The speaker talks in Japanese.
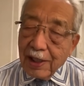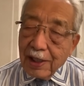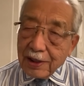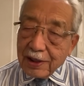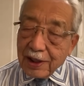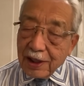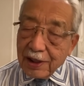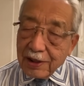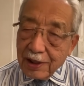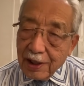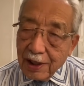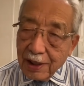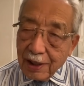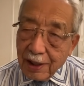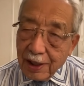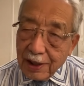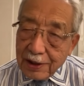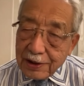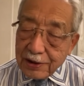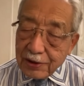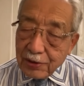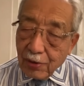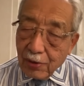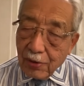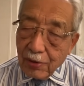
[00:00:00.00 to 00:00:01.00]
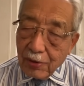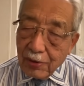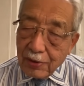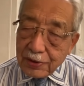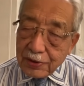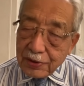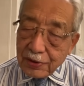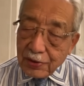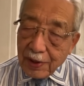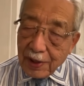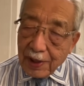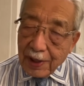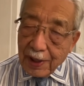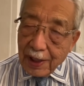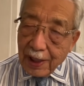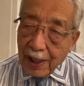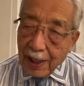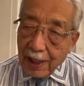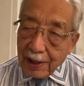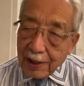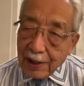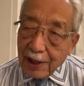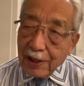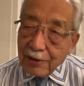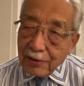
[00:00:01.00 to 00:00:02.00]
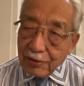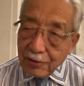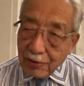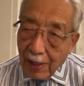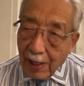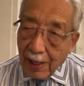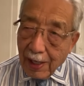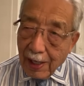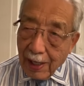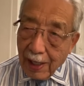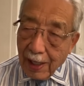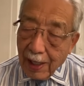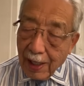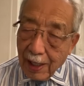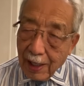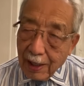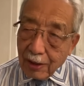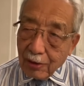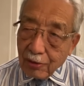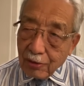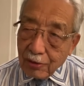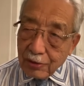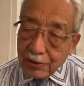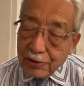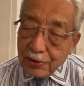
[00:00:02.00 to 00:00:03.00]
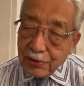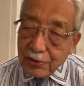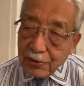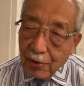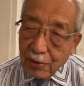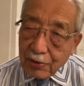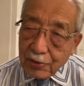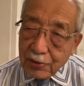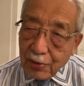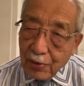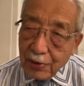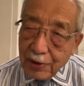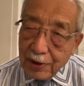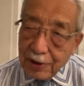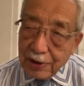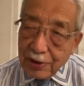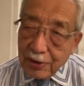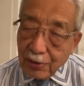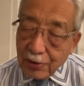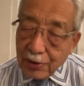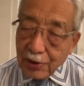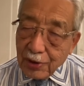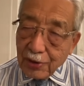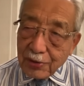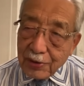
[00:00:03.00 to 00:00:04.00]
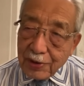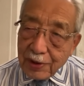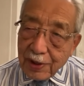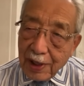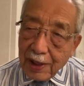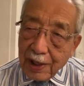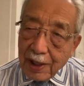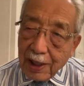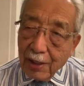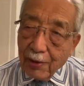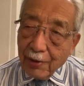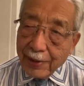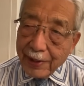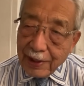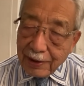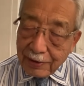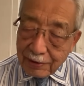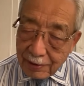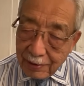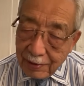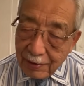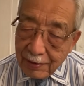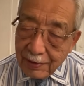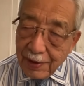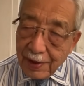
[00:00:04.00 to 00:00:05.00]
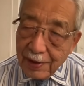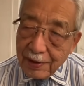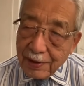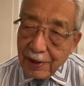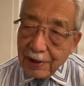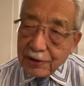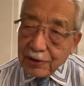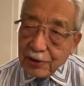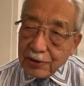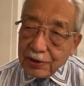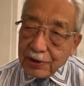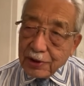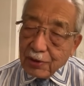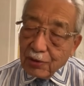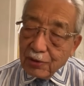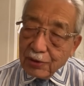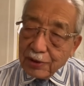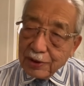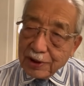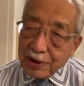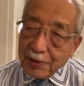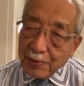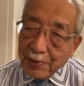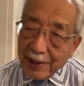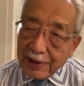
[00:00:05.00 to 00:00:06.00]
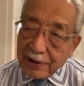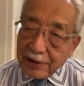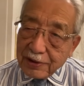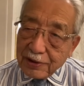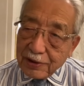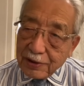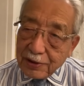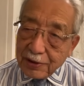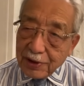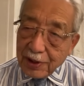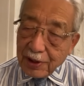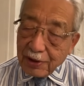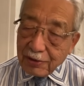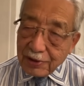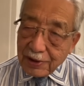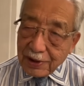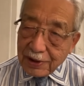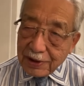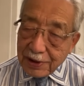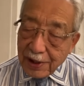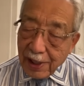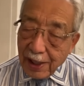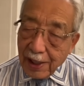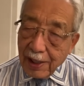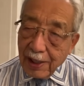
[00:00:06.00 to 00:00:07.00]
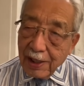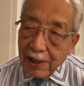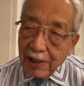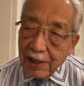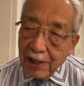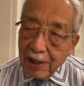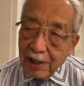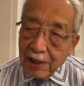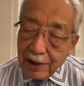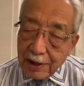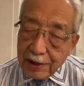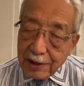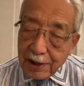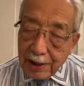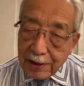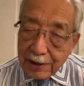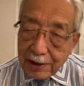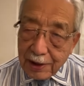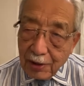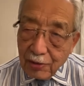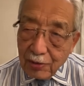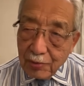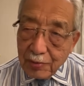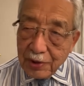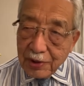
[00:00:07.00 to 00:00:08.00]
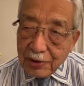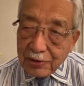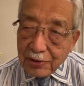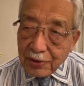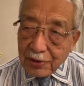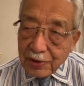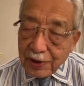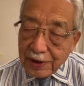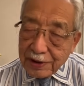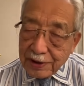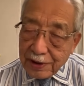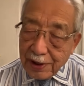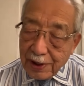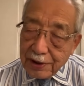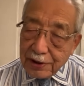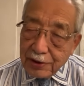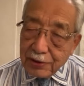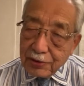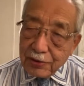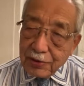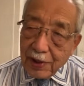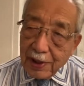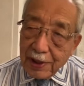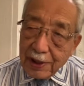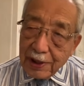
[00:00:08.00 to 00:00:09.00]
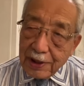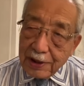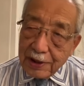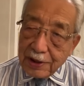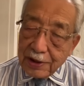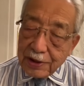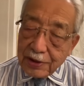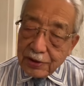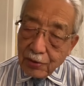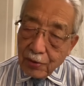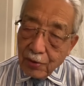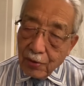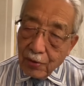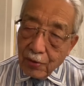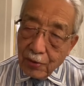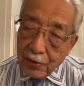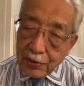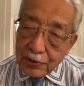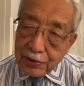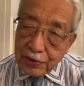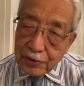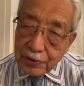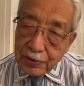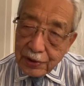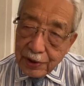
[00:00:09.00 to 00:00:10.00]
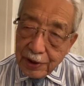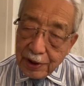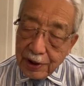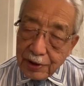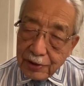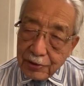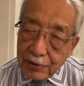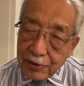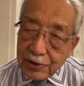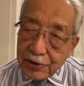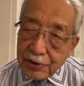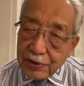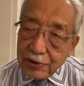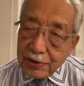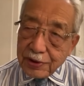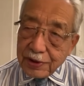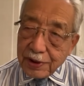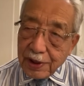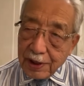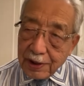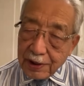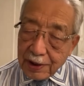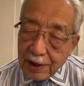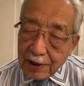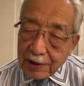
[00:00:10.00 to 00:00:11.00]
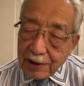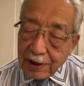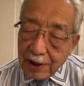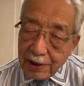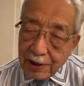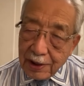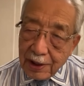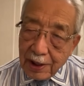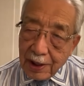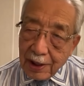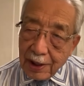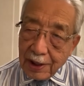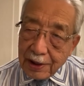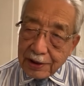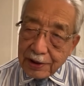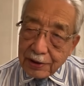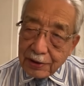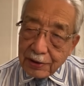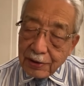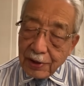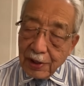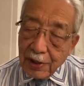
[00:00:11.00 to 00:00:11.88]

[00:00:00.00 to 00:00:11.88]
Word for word: 天然ガスと、それから原油が、この中国とインドによって買われる。ね、そして今日まで続いてるんですね。で、データを見るとですね、従来、その欧州に輸出していた天然ガス、